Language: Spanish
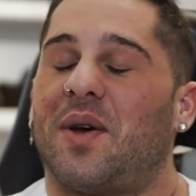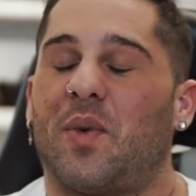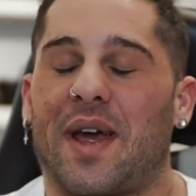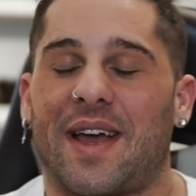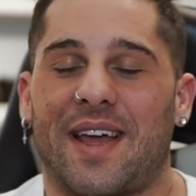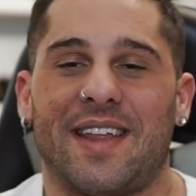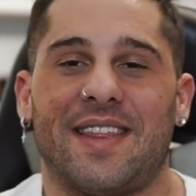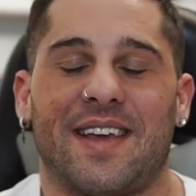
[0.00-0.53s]

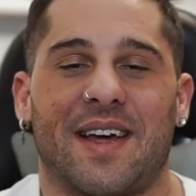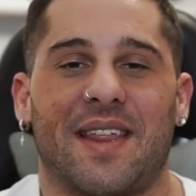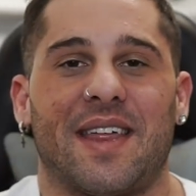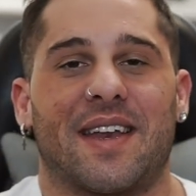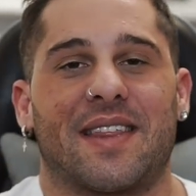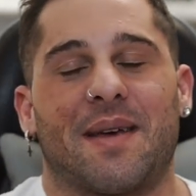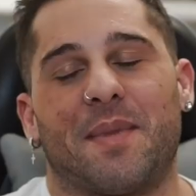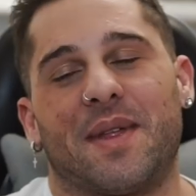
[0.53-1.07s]
una crítica
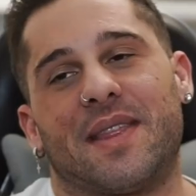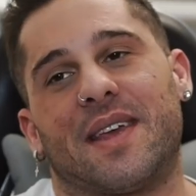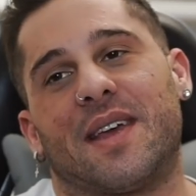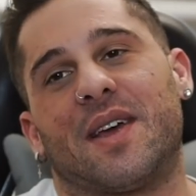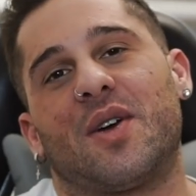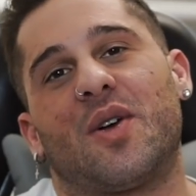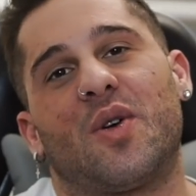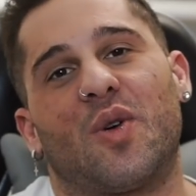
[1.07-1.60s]

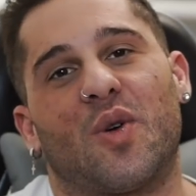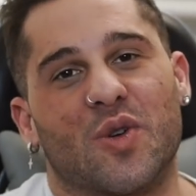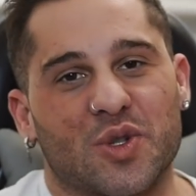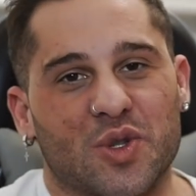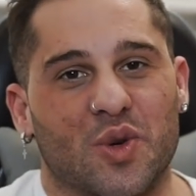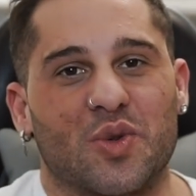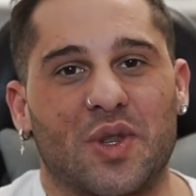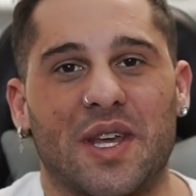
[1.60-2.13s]
ciertamente
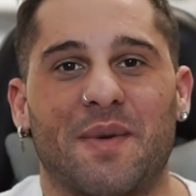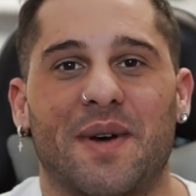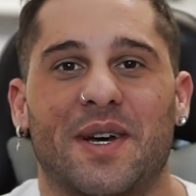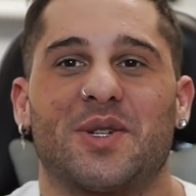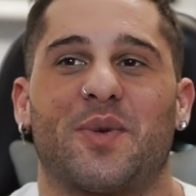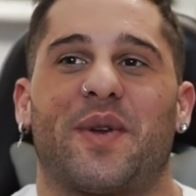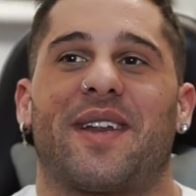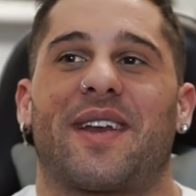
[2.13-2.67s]
constructiva
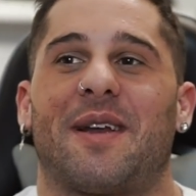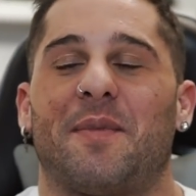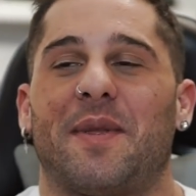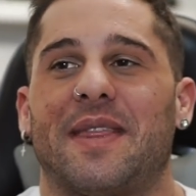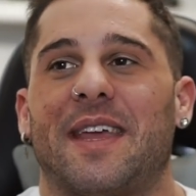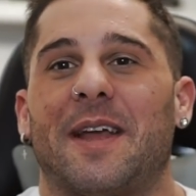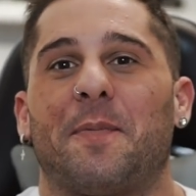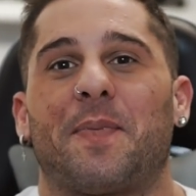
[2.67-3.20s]
sobre
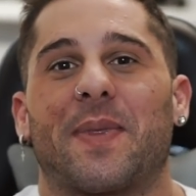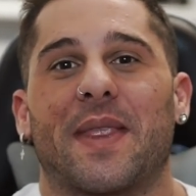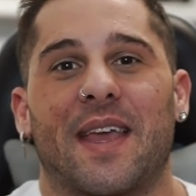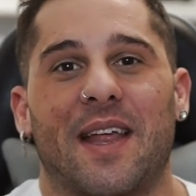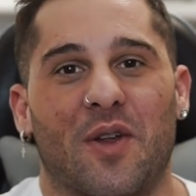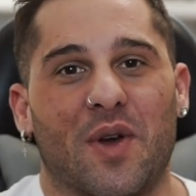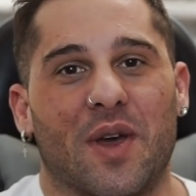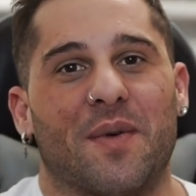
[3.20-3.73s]
realmente
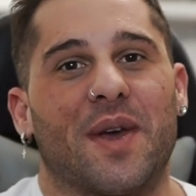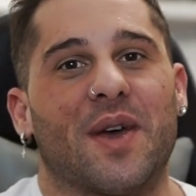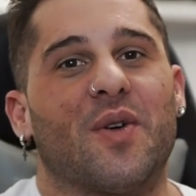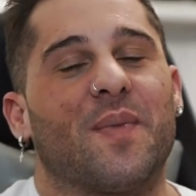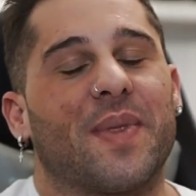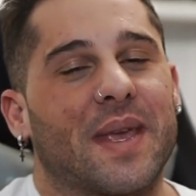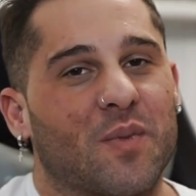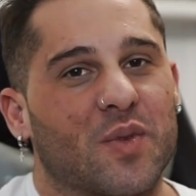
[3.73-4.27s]
lo que
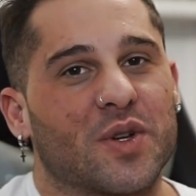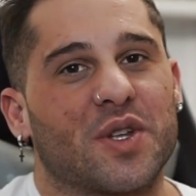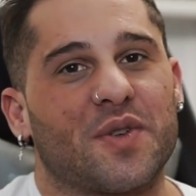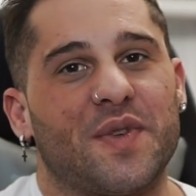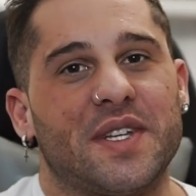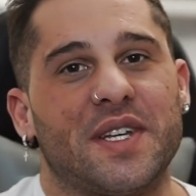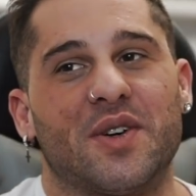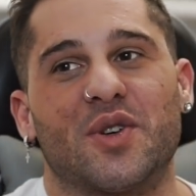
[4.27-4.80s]
veo en vuestros
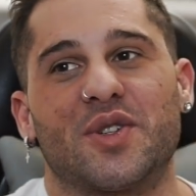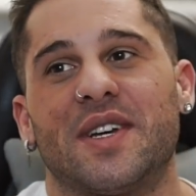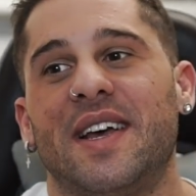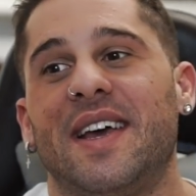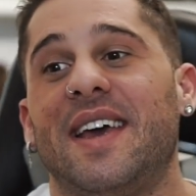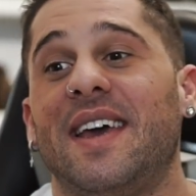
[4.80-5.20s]
físicos